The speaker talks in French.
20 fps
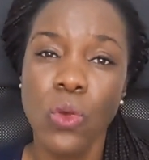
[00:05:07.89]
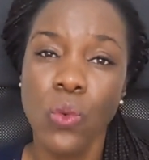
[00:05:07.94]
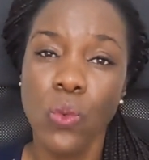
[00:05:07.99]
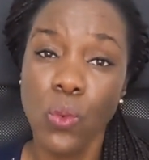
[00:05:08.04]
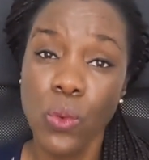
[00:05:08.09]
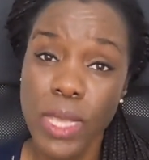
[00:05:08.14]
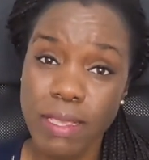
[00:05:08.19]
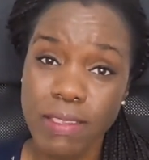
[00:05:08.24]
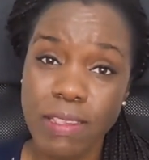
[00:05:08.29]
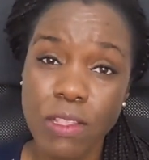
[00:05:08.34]

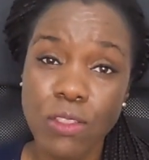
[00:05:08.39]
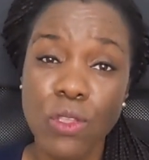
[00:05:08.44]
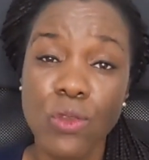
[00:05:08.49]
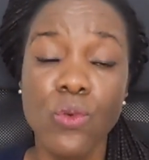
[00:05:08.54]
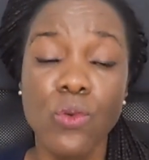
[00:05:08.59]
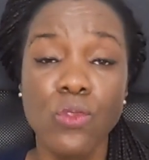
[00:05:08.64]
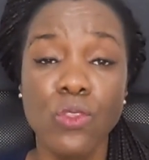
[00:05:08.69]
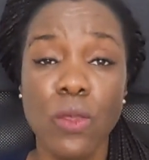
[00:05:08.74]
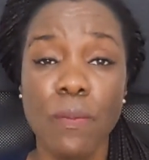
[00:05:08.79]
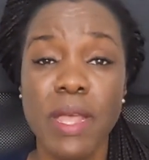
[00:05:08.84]
Oui, c'est
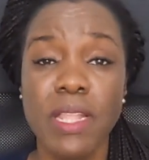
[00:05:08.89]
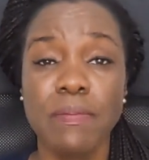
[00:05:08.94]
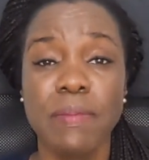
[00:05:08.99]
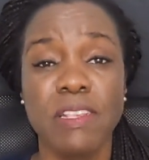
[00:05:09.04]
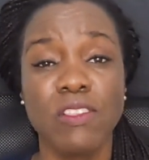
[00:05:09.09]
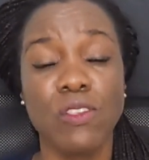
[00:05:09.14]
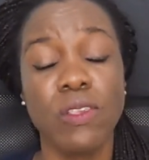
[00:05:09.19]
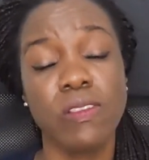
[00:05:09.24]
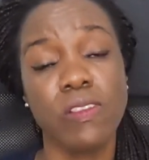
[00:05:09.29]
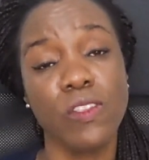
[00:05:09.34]
un coup de maître
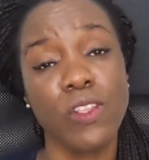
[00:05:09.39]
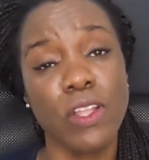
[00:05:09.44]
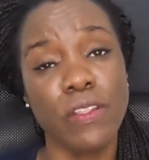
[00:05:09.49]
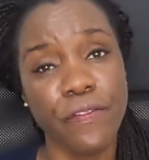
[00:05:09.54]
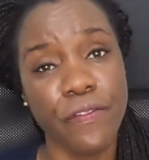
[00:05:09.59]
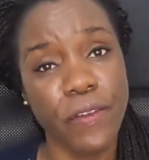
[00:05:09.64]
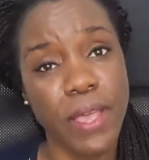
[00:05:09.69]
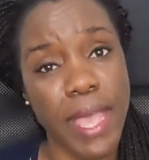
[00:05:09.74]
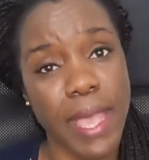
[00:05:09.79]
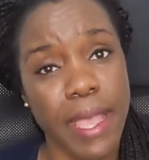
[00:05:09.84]
parce que si
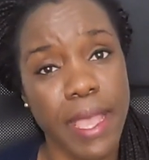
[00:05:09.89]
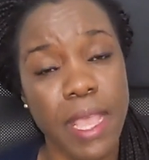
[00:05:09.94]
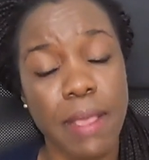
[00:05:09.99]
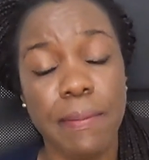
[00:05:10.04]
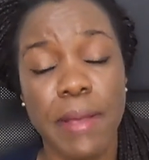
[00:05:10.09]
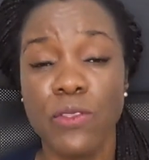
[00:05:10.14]
notre frère